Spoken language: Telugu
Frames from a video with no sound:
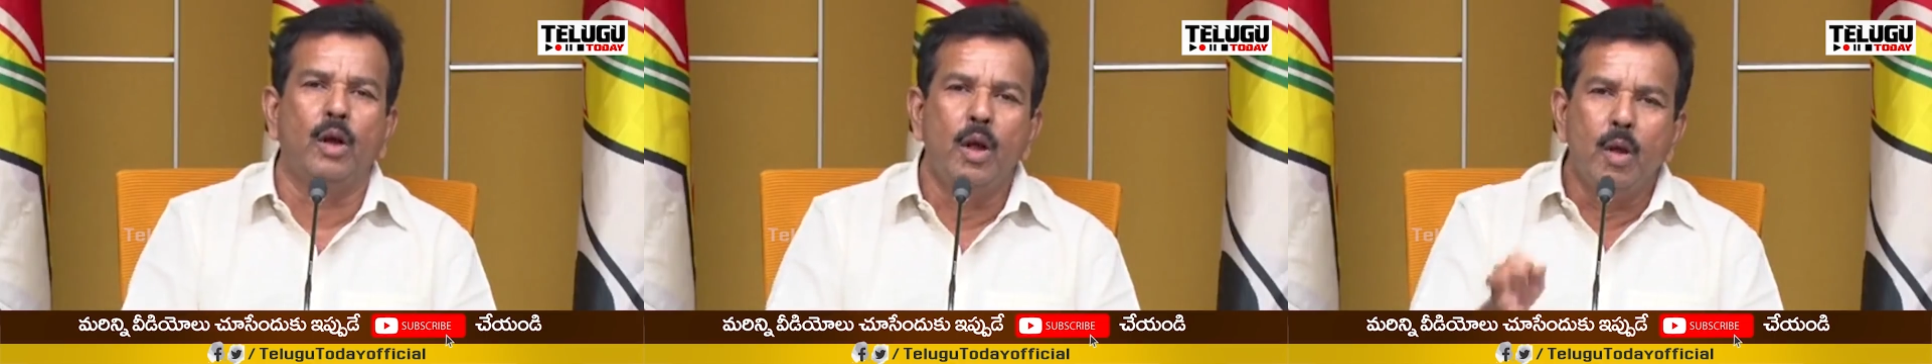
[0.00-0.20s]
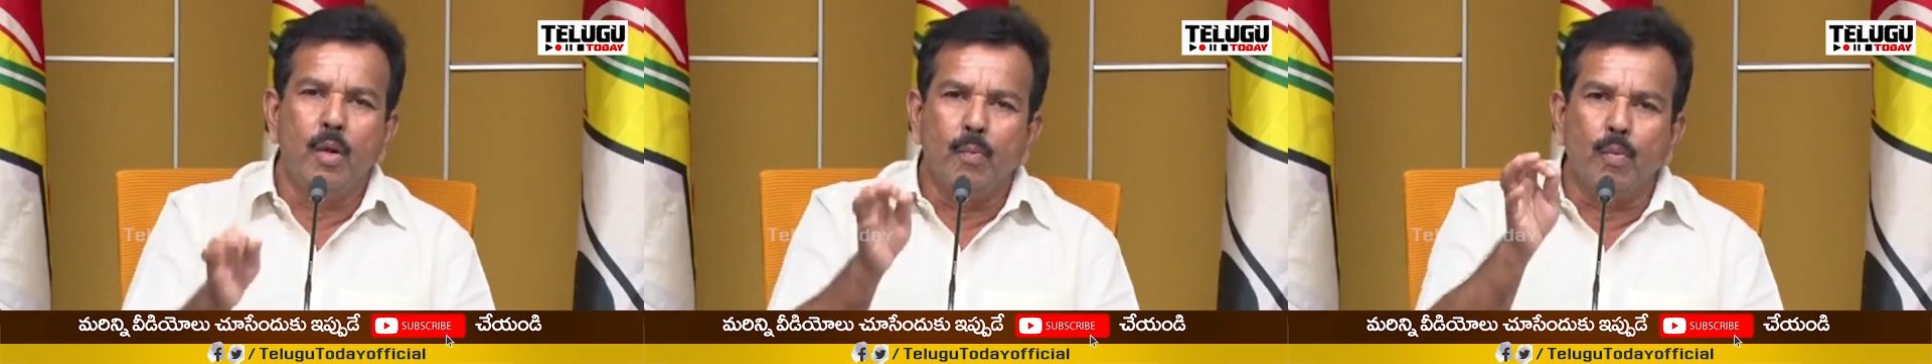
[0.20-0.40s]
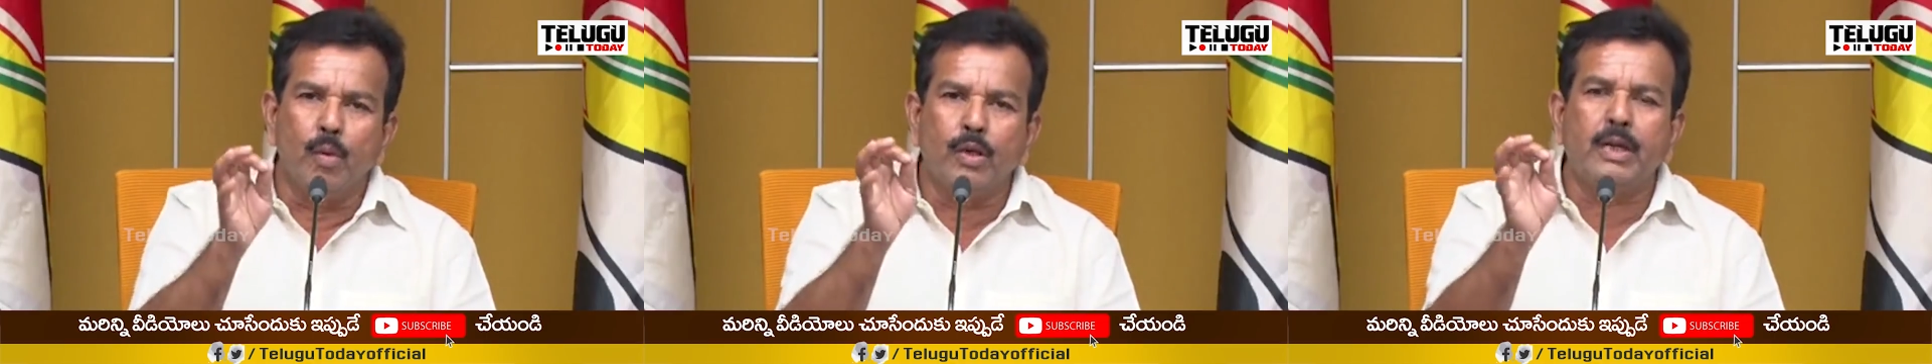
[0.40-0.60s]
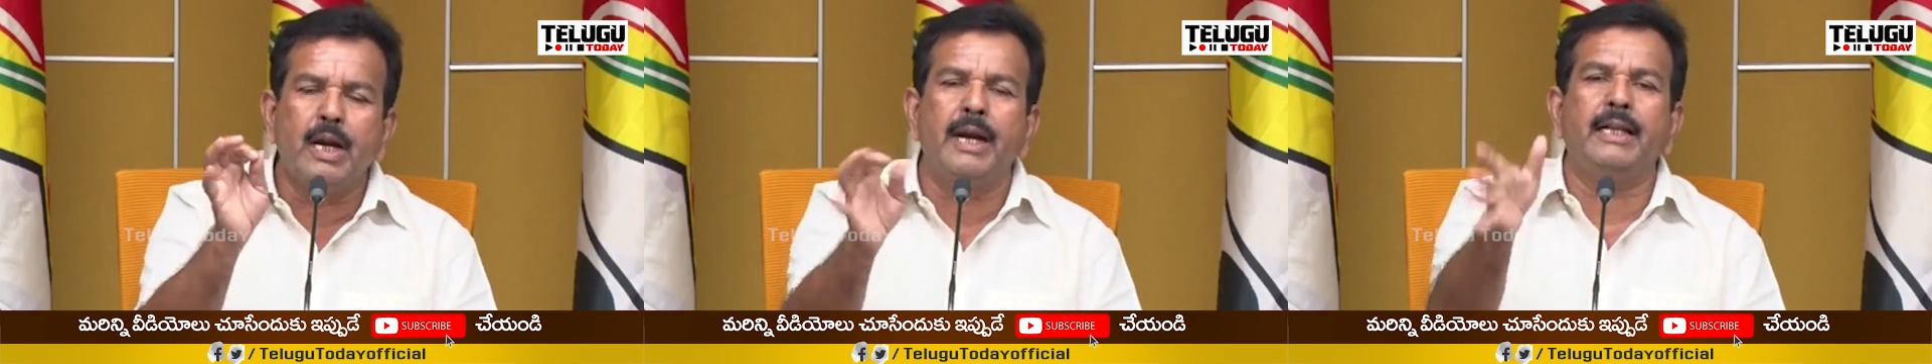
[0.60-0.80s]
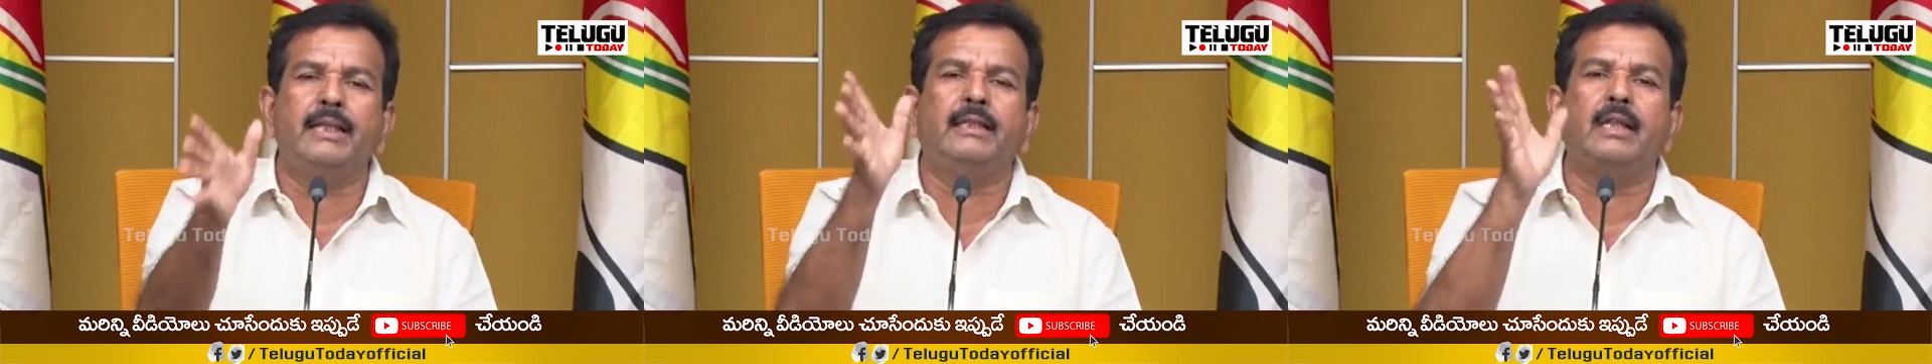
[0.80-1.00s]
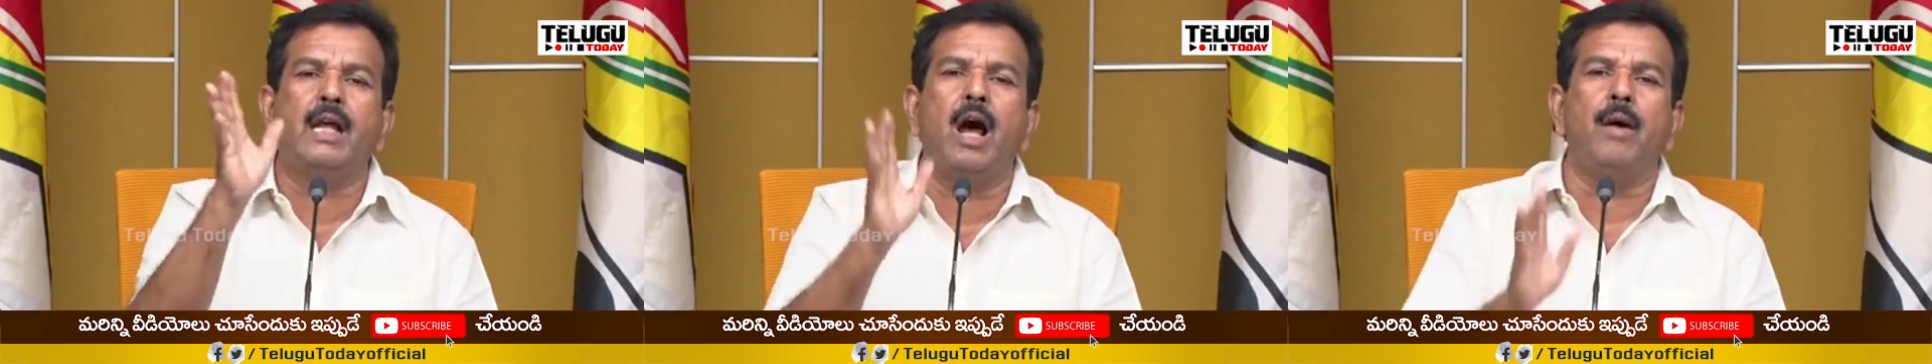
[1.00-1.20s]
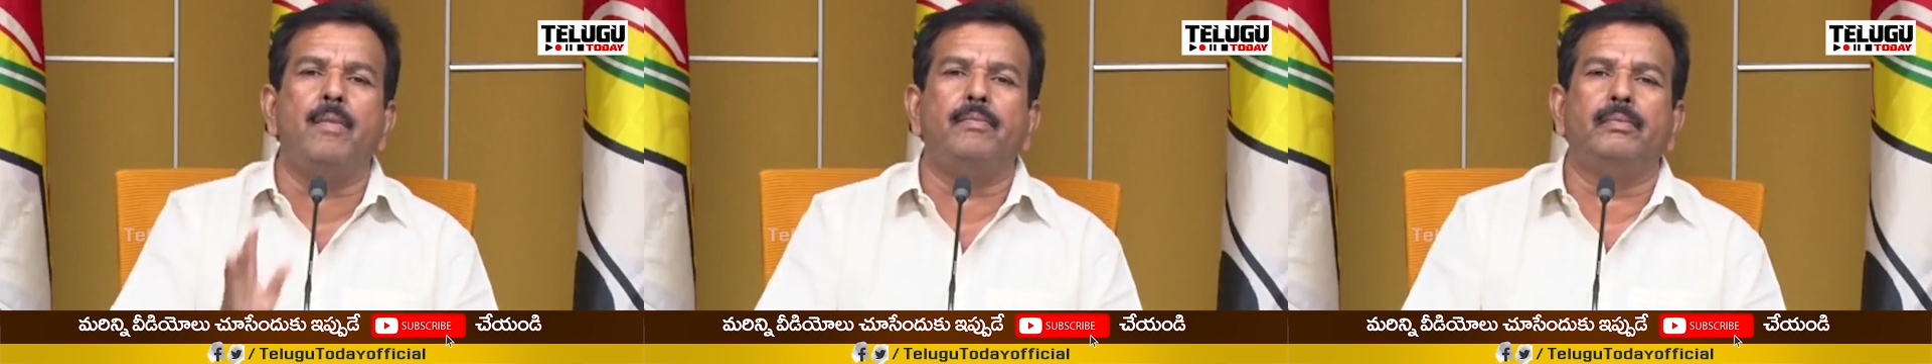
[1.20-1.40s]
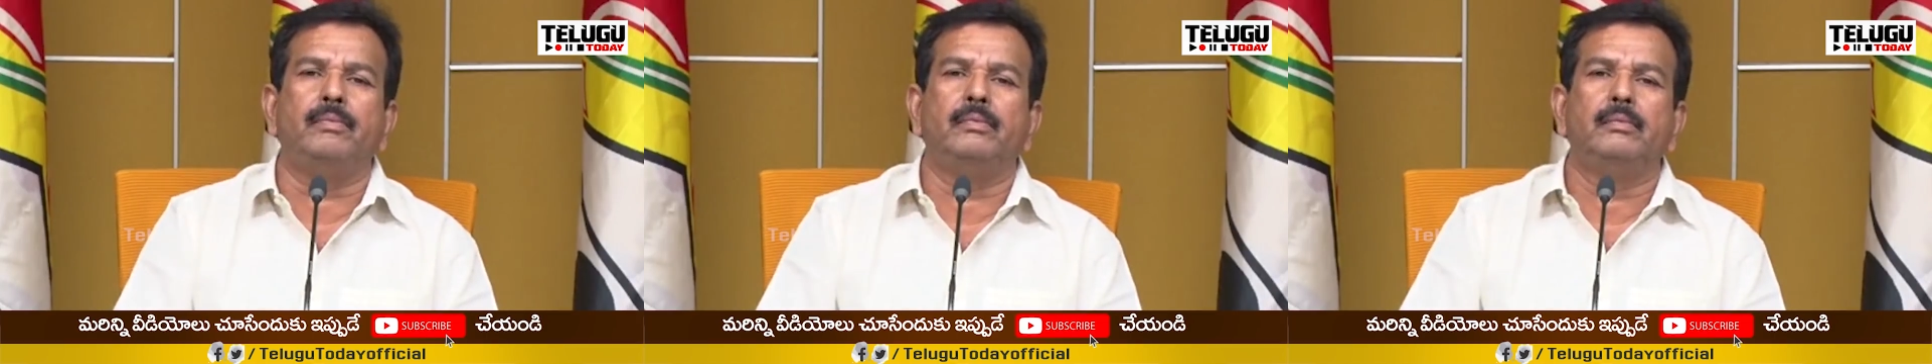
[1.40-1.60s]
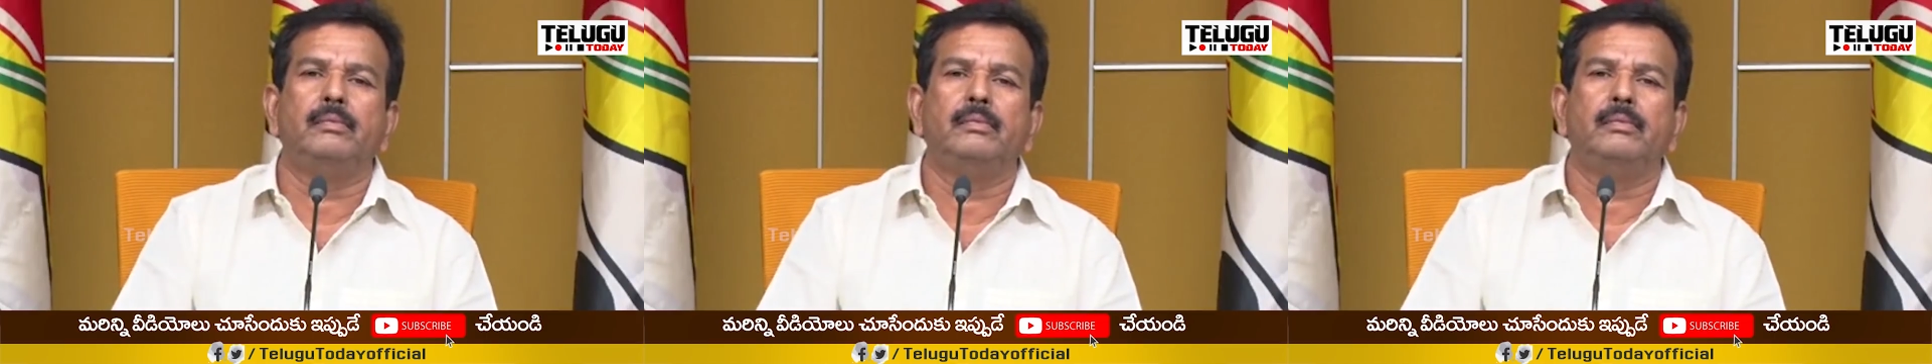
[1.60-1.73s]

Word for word: ఉందో ముట్టడిస్తాం